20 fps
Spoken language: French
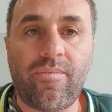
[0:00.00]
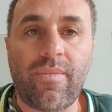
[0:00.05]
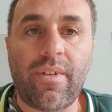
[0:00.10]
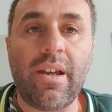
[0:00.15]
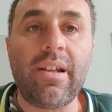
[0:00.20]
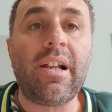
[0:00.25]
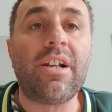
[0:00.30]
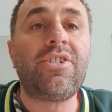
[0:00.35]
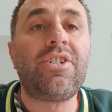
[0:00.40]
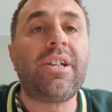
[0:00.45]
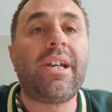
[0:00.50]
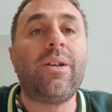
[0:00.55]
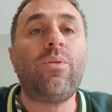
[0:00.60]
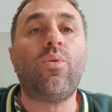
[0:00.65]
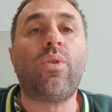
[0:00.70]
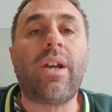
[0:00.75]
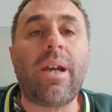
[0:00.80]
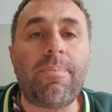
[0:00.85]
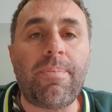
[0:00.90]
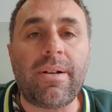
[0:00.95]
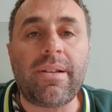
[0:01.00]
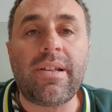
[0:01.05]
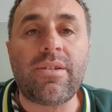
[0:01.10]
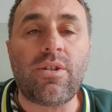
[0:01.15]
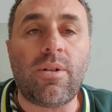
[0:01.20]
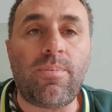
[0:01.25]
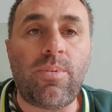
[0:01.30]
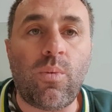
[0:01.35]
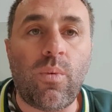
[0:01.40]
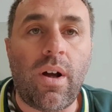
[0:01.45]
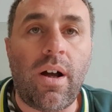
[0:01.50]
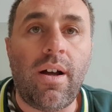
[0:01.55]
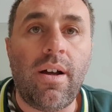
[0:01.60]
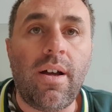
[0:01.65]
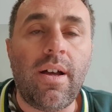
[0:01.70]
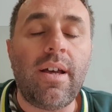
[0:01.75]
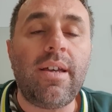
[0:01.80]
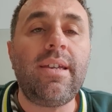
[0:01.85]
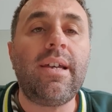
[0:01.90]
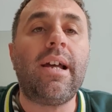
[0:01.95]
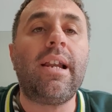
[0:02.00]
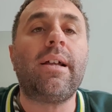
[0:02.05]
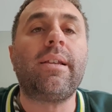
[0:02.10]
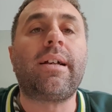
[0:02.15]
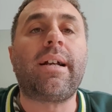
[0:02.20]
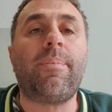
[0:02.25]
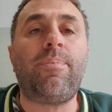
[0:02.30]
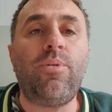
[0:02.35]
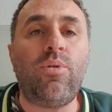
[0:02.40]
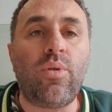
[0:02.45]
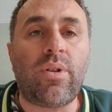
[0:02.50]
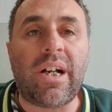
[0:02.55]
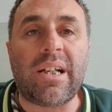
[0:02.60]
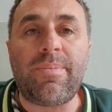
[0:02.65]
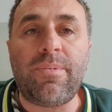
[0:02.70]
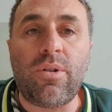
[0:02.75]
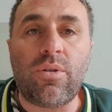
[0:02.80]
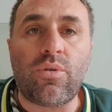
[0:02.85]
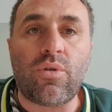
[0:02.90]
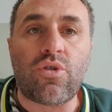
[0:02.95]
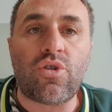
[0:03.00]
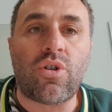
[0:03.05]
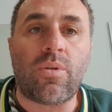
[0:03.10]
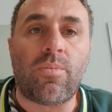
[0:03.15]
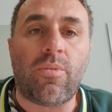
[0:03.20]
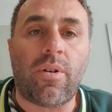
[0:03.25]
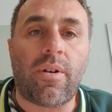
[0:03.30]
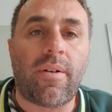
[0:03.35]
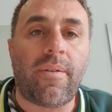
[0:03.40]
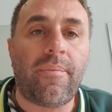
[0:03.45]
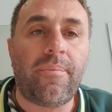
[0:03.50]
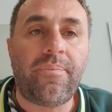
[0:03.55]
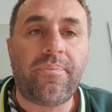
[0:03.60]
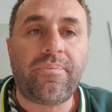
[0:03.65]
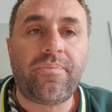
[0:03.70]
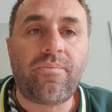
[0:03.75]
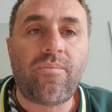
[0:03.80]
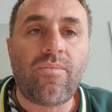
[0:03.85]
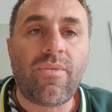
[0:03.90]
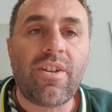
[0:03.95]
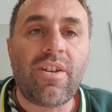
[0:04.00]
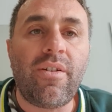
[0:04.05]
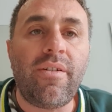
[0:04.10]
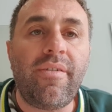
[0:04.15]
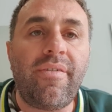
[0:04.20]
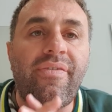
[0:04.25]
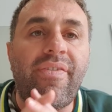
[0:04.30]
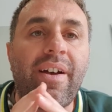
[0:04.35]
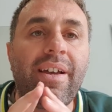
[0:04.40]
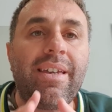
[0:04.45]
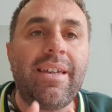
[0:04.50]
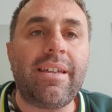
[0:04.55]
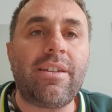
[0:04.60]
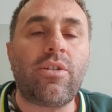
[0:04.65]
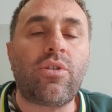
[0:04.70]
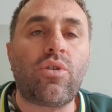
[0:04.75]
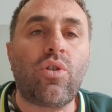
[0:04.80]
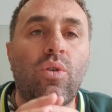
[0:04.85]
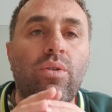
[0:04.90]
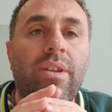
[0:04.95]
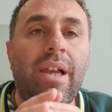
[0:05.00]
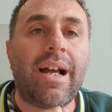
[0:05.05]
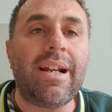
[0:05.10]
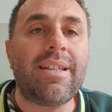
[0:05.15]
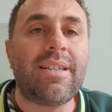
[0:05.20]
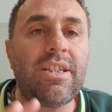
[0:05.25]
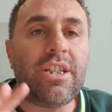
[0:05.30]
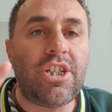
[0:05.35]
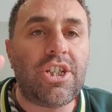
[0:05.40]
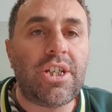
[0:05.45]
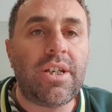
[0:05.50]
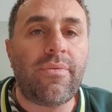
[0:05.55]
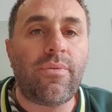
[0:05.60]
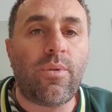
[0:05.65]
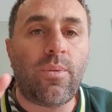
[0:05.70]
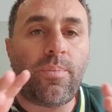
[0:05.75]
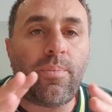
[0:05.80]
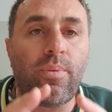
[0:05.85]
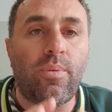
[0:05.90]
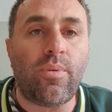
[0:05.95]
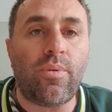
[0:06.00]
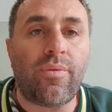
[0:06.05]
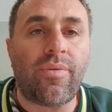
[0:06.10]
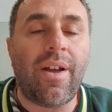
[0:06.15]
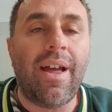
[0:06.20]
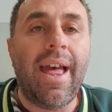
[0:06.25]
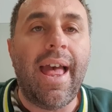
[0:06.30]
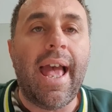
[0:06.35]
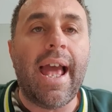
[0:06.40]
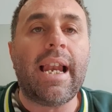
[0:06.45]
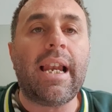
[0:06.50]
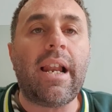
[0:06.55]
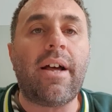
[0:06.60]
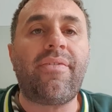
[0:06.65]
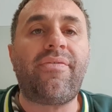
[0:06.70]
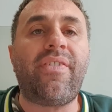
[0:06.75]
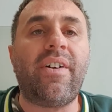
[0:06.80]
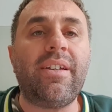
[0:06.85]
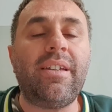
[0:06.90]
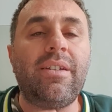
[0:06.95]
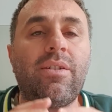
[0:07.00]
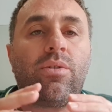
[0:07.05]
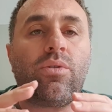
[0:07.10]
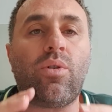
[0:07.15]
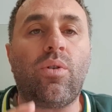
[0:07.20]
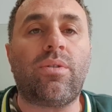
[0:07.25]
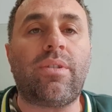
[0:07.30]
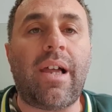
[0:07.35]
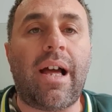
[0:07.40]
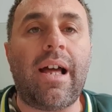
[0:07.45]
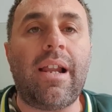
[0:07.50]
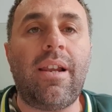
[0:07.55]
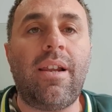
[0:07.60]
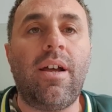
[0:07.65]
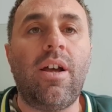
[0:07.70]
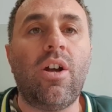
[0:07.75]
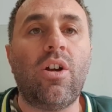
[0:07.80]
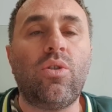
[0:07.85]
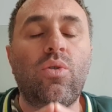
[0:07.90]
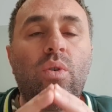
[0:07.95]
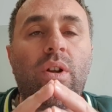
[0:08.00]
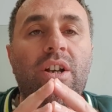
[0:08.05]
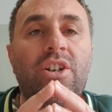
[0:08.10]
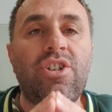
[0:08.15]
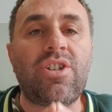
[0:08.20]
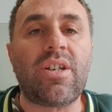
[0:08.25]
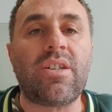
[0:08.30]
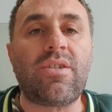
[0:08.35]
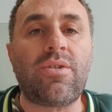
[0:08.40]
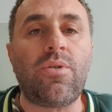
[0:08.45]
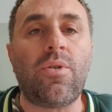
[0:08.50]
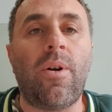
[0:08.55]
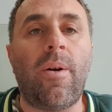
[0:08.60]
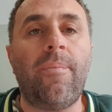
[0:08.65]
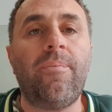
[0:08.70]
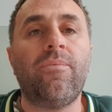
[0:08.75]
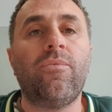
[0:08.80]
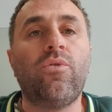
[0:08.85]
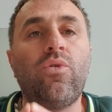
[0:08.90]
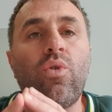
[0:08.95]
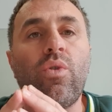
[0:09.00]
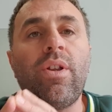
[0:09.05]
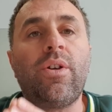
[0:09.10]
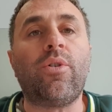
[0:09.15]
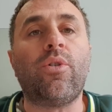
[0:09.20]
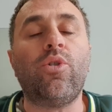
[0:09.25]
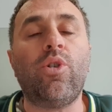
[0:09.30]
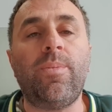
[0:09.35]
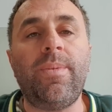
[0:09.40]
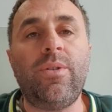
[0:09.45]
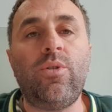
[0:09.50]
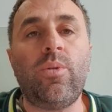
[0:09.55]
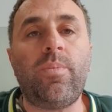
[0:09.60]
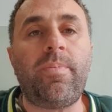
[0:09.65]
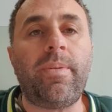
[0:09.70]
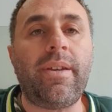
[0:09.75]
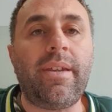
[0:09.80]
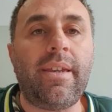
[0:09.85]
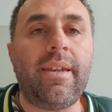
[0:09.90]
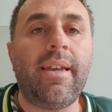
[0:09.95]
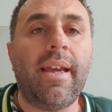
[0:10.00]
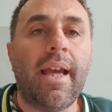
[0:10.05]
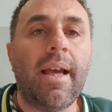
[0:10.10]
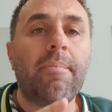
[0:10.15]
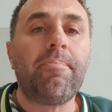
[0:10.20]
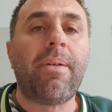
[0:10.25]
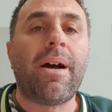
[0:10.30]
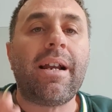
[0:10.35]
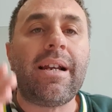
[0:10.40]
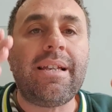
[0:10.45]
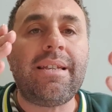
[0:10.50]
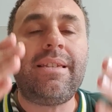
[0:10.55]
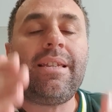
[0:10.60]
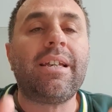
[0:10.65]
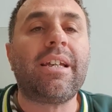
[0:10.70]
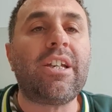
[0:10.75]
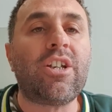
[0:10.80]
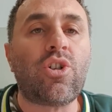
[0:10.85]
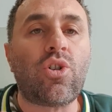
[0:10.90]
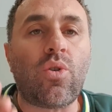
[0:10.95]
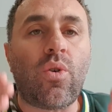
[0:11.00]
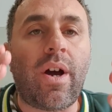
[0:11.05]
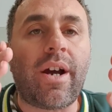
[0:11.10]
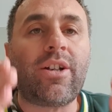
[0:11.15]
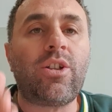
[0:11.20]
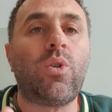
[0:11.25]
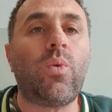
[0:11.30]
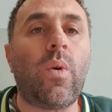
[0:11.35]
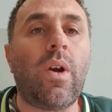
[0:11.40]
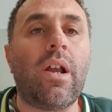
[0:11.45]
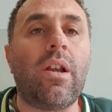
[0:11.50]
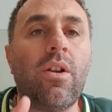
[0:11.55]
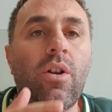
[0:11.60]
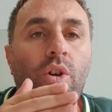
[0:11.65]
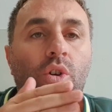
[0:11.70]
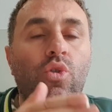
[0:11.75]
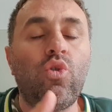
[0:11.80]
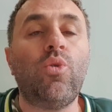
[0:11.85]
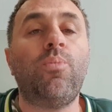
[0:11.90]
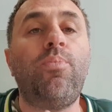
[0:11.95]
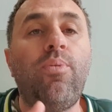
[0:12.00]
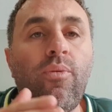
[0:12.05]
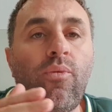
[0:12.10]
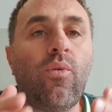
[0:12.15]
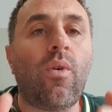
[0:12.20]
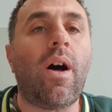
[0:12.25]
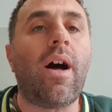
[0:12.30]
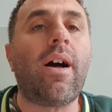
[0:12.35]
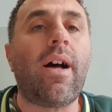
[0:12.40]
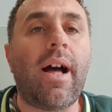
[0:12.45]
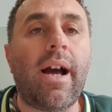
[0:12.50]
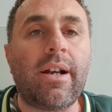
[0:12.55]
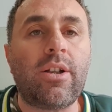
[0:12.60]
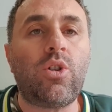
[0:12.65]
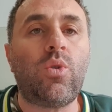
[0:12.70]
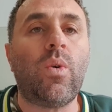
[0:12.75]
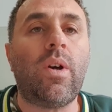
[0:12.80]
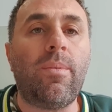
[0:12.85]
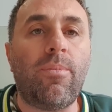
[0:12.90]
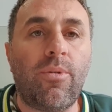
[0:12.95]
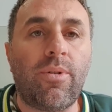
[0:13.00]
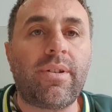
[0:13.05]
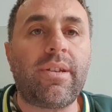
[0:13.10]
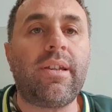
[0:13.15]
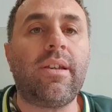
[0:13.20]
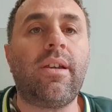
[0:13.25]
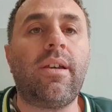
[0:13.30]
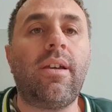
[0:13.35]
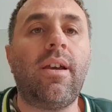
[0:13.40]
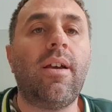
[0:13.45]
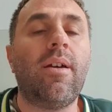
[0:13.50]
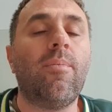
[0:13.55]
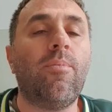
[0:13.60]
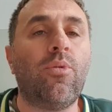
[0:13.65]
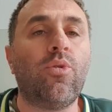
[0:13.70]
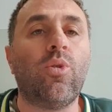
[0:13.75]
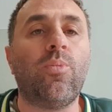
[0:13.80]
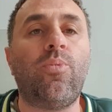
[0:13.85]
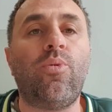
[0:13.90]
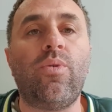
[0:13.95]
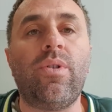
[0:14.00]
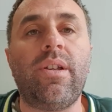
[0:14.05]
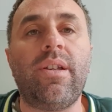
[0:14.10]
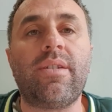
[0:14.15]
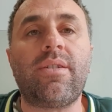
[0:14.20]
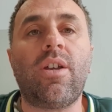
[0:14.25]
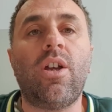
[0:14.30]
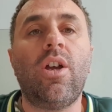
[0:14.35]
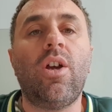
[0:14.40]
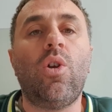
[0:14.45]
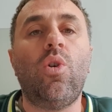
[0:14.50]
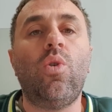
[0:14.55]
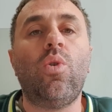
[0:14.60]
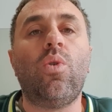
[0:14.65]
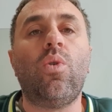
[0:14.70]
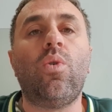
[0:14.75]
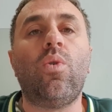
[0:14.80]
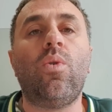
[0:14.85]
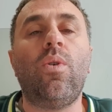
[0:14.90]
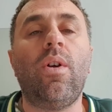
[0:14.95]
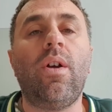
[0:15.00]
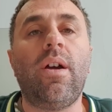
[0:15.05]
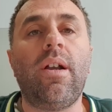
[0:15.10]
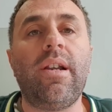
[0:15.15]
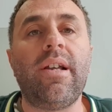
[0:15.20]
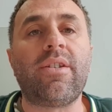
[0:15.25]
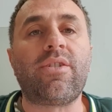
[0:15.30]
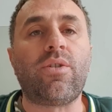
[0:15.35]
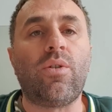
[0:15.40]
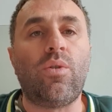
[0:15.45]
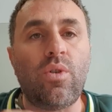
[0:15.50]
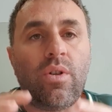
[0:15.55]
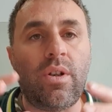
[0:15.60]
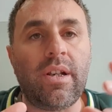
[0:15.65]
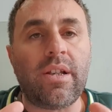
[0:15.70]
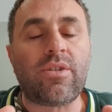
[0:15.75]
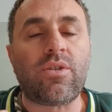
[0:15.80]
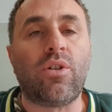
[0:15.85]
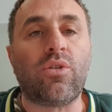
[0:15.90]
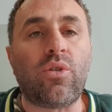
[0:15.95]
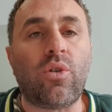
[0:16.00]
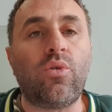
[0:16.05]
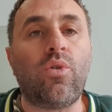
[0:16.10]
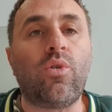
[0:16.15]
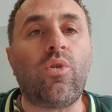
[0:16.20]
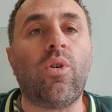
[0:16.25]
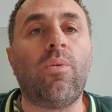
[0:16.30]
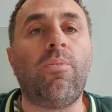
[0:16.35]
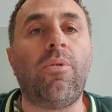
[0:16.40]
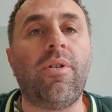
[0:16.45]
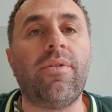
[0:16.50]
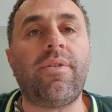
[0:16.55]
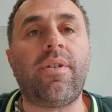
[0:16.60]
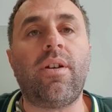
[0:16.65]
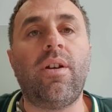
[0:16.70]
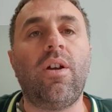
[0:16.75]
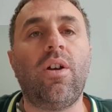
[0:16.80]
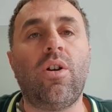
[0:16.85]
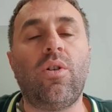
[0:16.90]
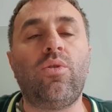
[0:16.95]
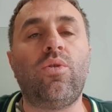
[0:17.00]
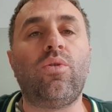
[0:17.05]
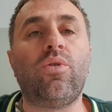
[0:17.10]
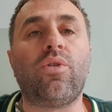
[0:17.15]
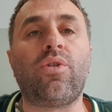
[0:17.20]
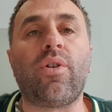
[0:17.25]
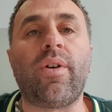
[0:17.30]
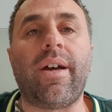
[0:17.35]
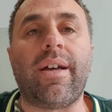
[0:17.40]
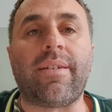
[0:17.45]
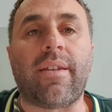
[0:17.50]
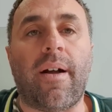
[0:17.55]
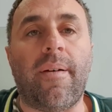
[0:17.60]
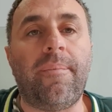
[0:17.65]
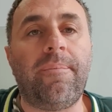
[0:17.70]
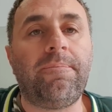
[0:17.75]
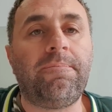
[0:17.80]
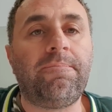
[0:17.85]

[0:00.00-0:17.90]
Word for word: Et l'Algérie ne crée pas des emplois. Il y a plus de 4 millions de chômeurs une faillite totale, ces chiffres prouvent, la faillite totale de la gestion de l'économie du pays par les dirigeants actuels, du pouvoir actuellement qui monopolise le, les, centres de commande de notre État.